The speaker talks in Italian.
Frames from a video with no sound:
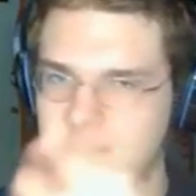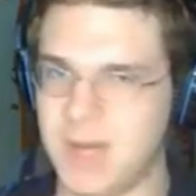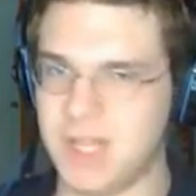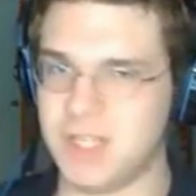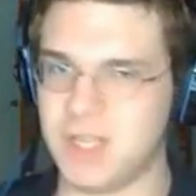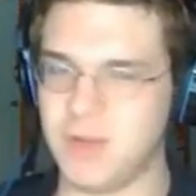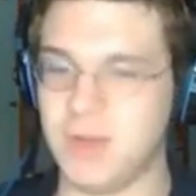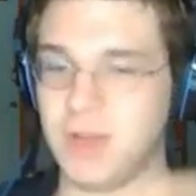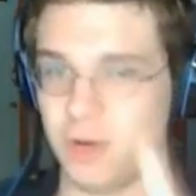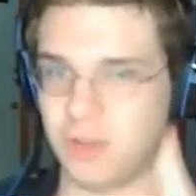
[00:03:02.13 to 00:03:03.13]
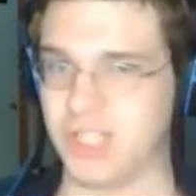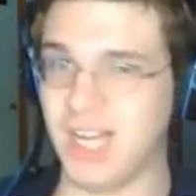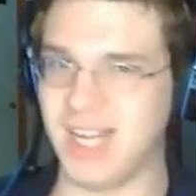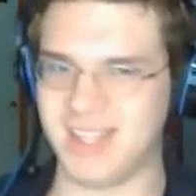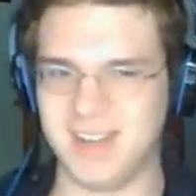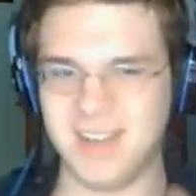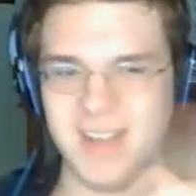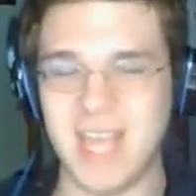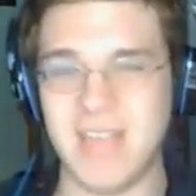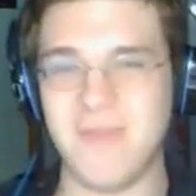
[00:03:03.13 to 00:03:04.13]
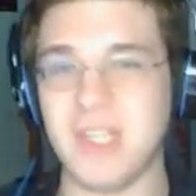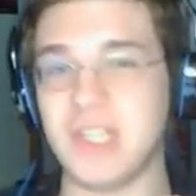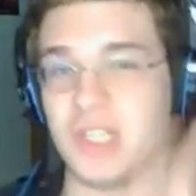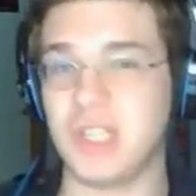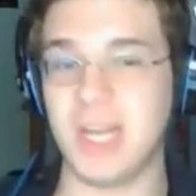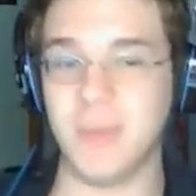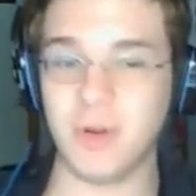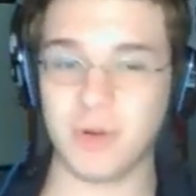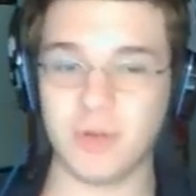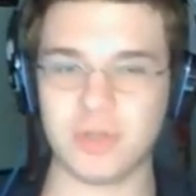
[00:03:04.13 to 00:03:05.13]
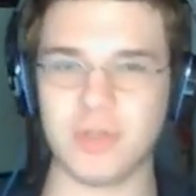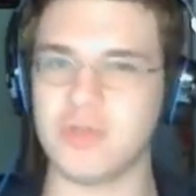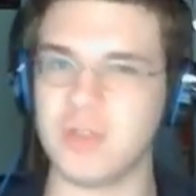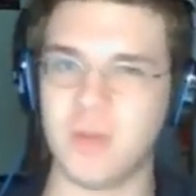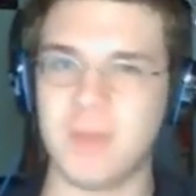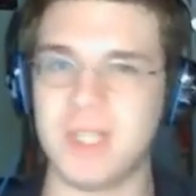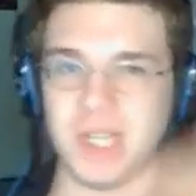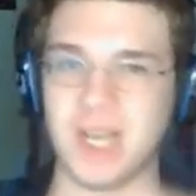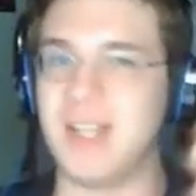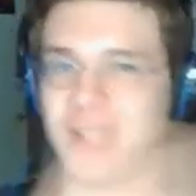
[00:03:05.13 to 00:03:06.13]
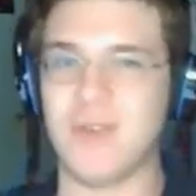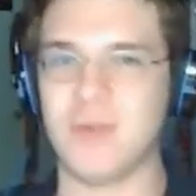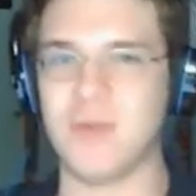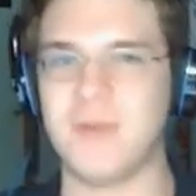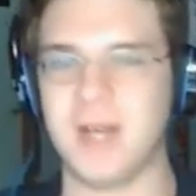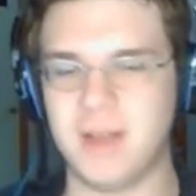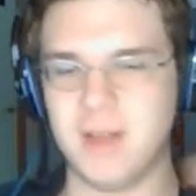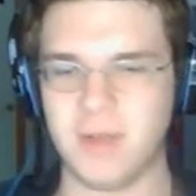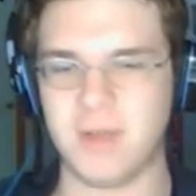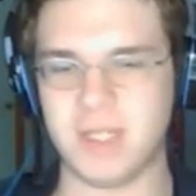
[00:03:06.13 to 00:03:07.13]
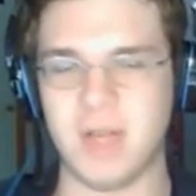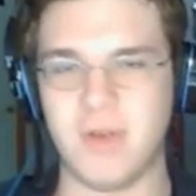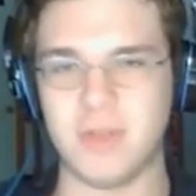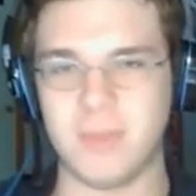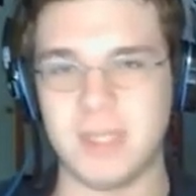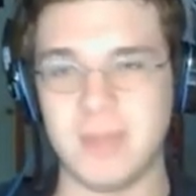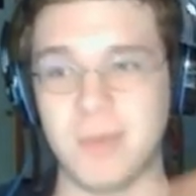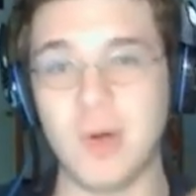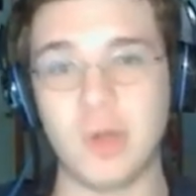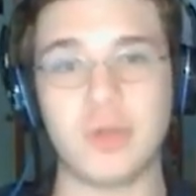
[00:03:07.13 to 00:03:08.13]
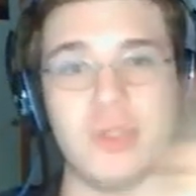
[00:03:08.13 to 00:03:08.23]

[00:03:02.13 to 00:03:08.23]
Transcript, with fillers: mangia una crostata e invece se scegliamo il rosso dobbiamo mangiare dell'uva? Questa è una domanda molto